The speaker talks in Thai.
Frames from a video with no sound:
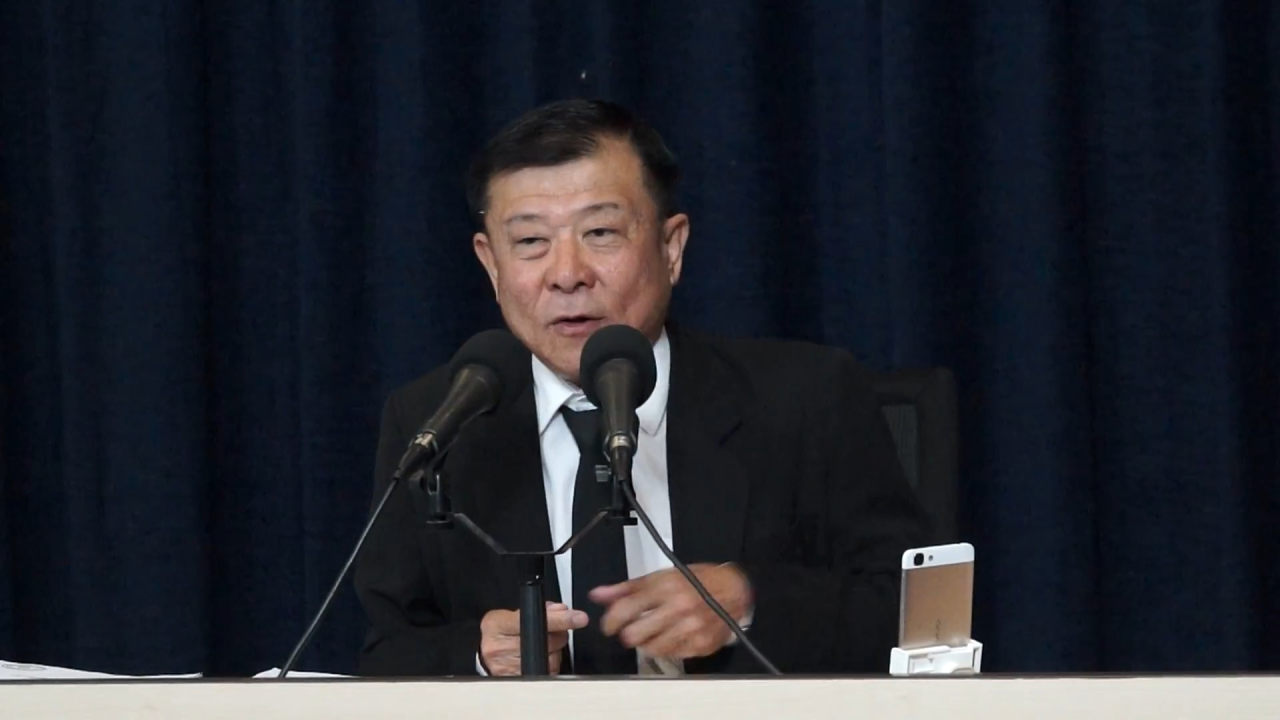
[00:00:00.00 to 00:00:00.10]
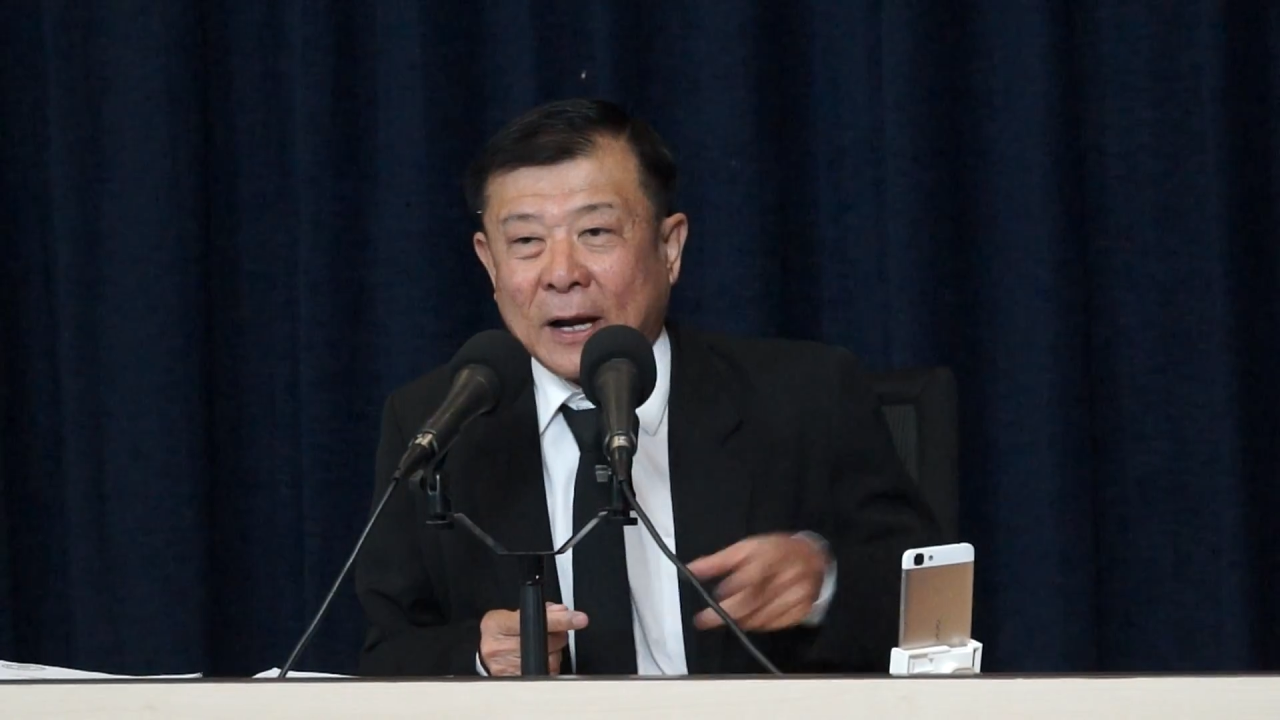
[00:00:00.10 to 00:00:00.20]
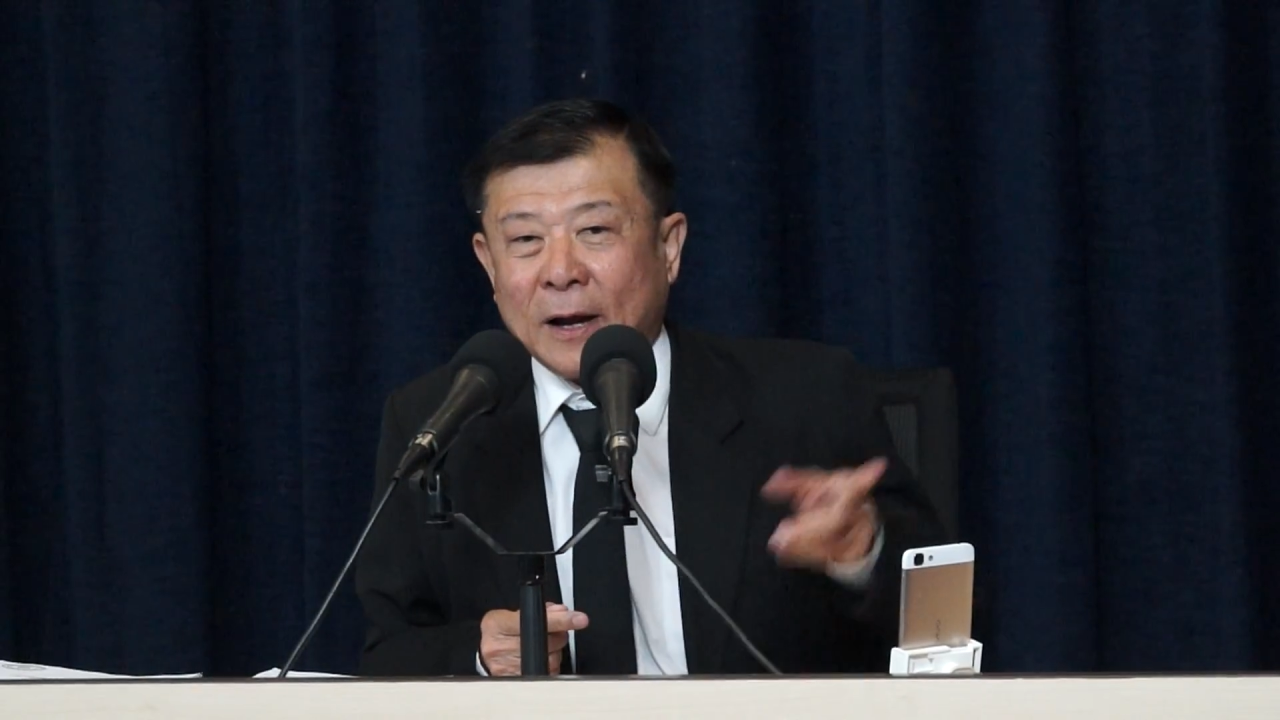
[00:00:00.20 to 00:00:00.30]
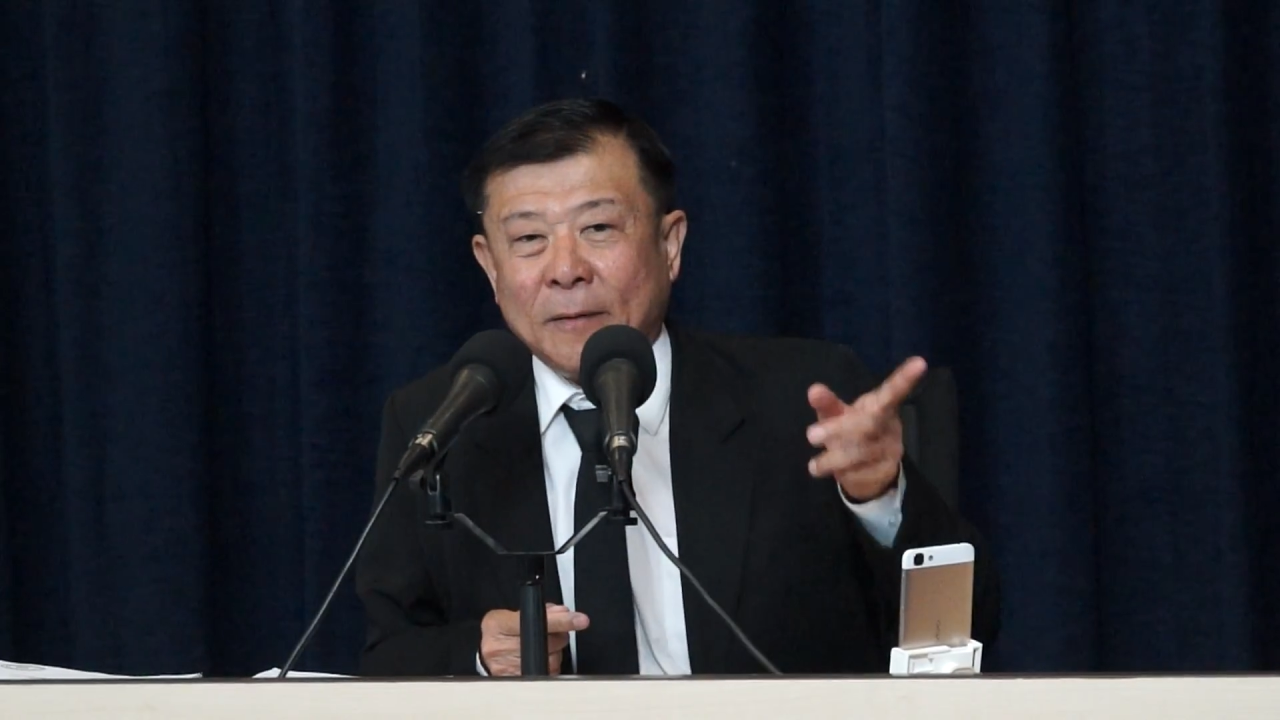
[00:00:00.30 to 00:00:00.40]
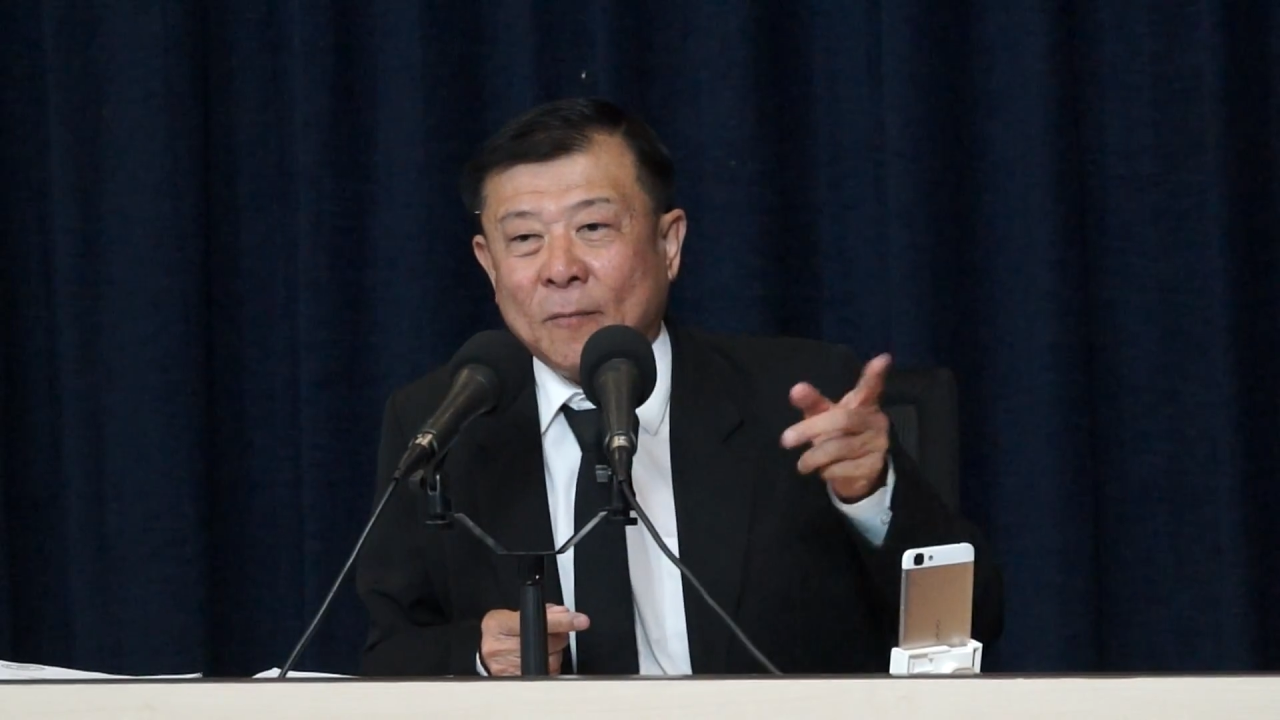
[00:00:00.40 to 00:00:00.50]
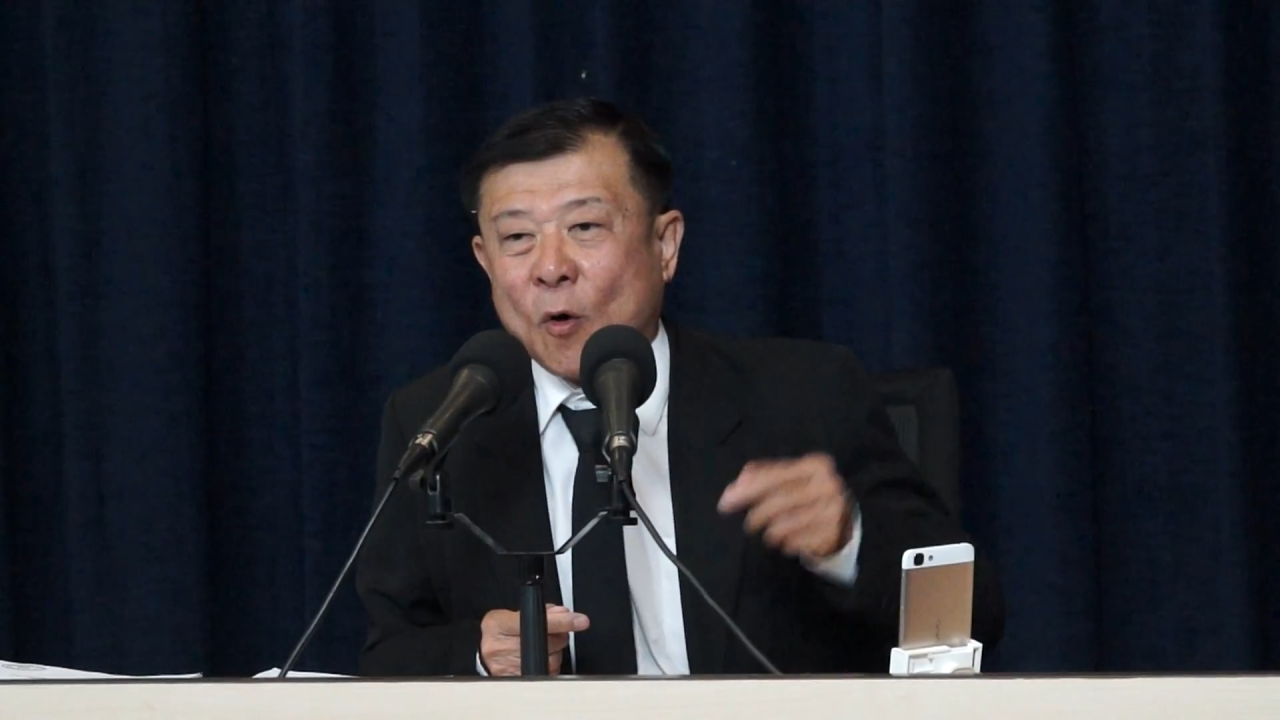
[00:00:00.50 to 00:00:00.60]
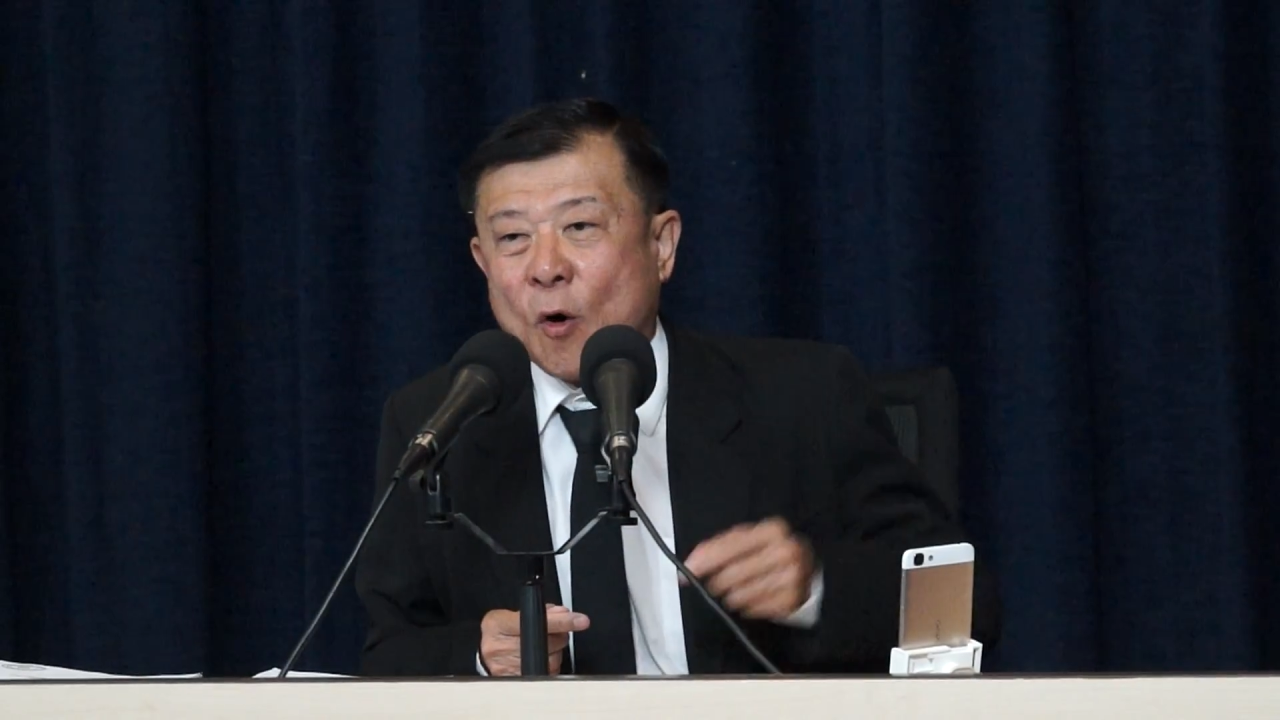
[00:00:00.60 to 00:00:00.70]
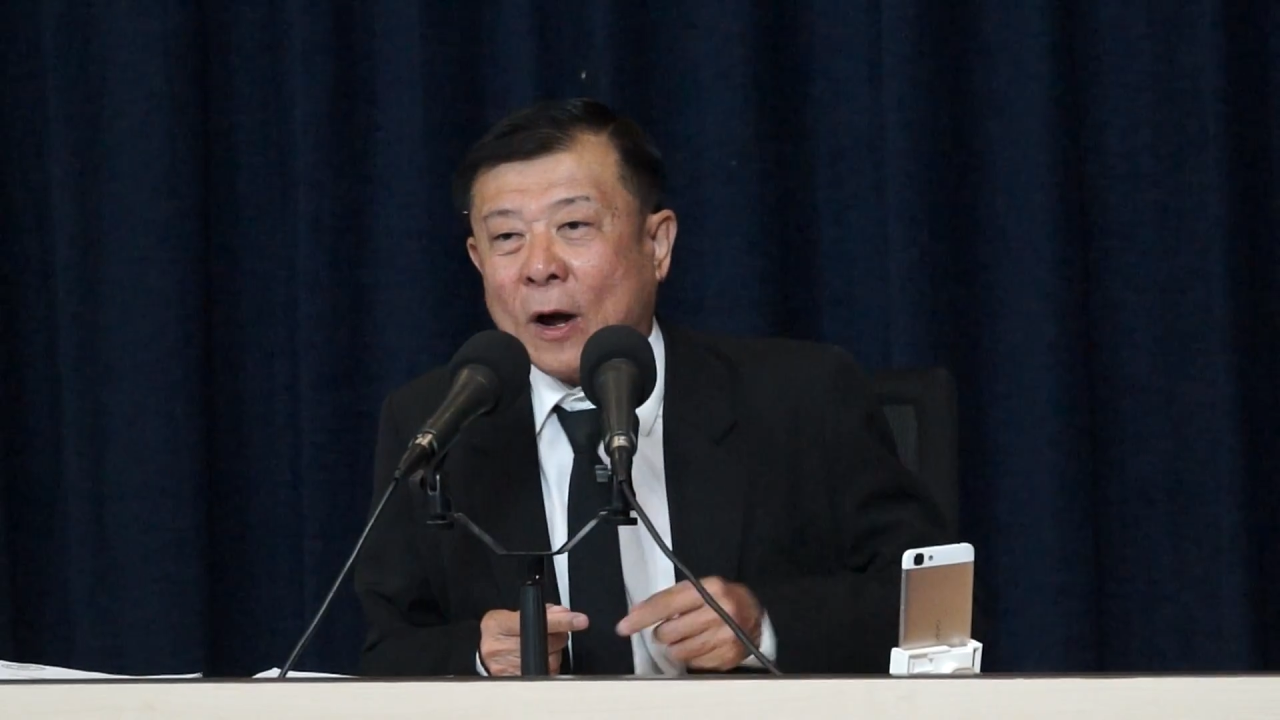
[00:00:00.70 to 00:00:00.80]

ตรงไหนโก